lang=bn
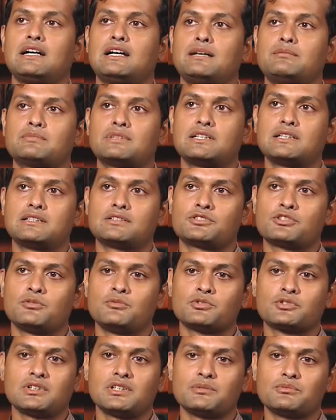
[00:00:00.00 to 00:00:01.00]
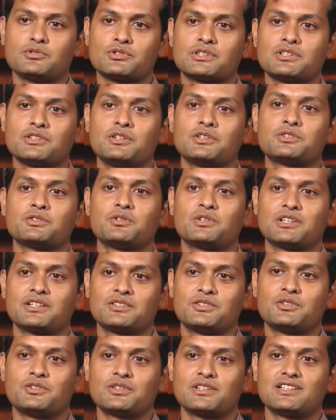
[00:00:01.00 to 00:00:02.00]
আমরা সমতলে বসে হয়তো অনেক
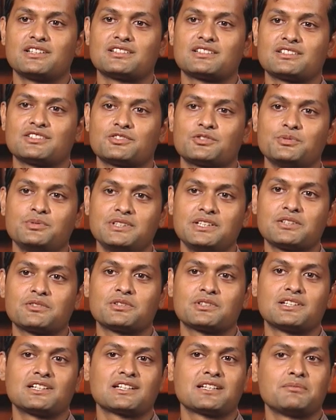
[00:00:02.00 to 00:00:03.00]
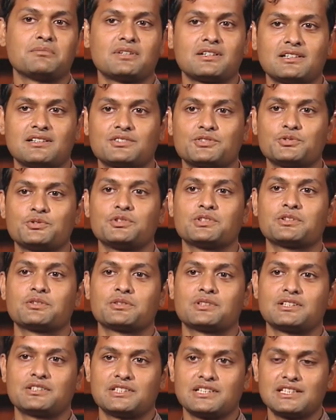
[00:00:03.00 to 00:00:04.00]
ধরনের সুবিধার কথা কিংবা সুযোগের
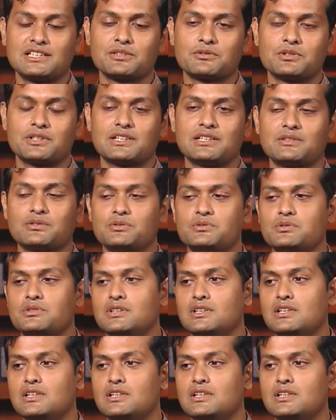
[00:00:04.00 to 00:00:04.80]
কথা চিন্তা করি কিন্তু